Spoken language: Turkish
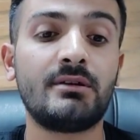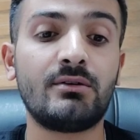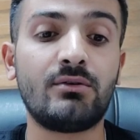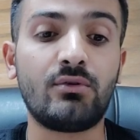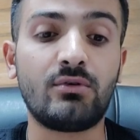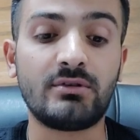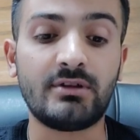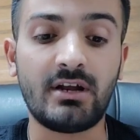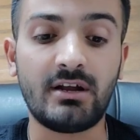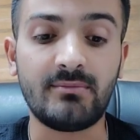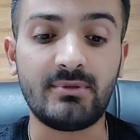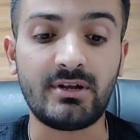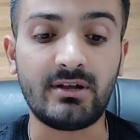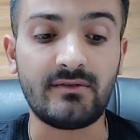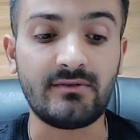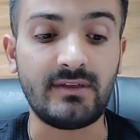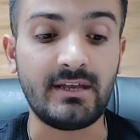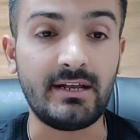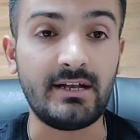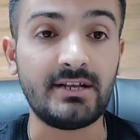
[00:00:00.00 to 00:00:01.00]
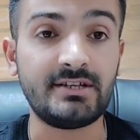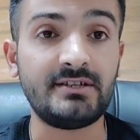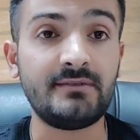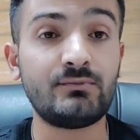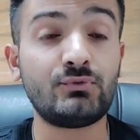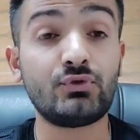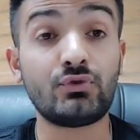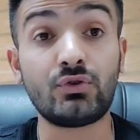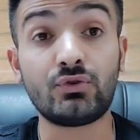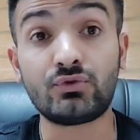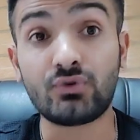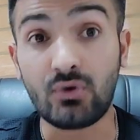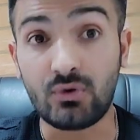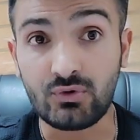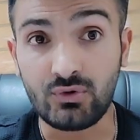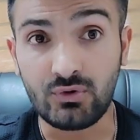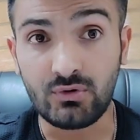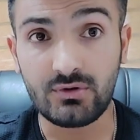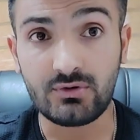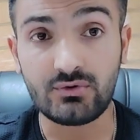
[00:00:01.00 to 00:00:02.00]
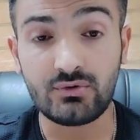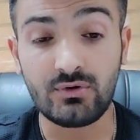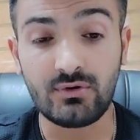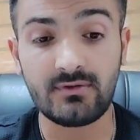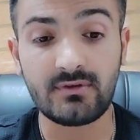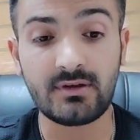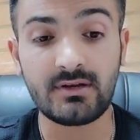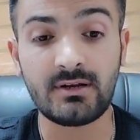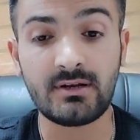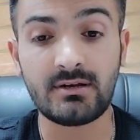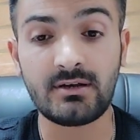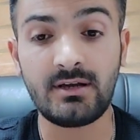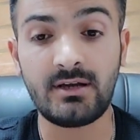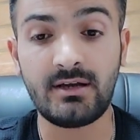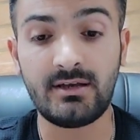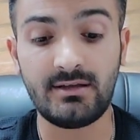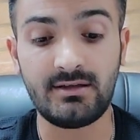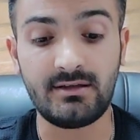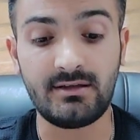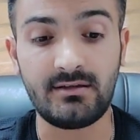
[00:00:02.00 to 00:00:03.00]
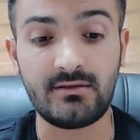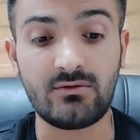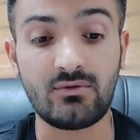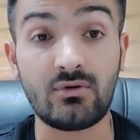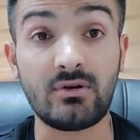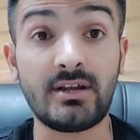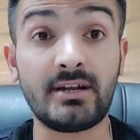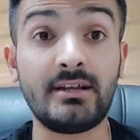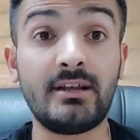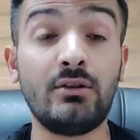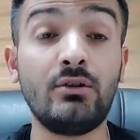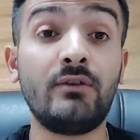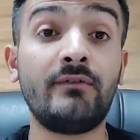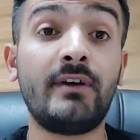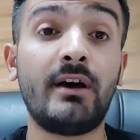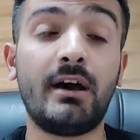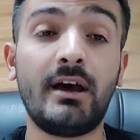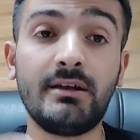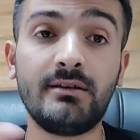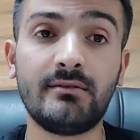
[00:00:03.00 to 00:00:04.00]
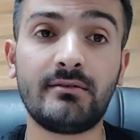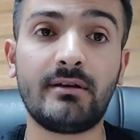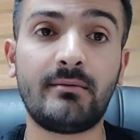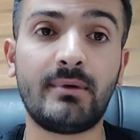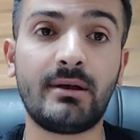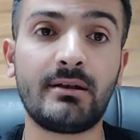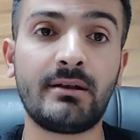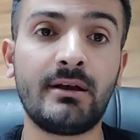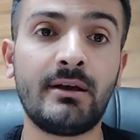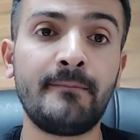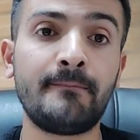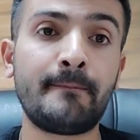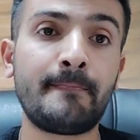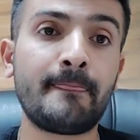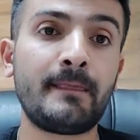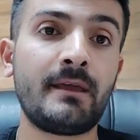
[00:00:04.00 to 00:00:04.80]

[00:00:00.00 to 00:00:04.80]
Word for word: Onlara biraz değineceğim. Çünkü çok çok çok sıklıkla e, sorular geliyor ve aynı zamanda